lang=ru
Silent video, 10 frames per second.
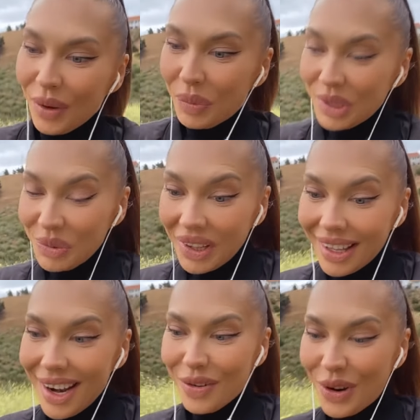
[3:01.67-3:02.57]

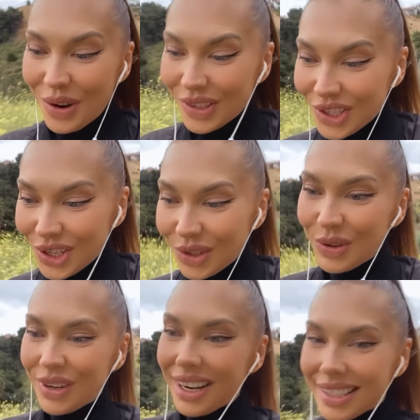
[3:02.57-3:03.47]
посмотрев в
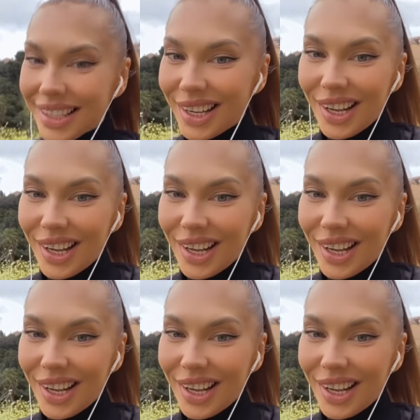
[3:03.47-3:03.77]
очередной раз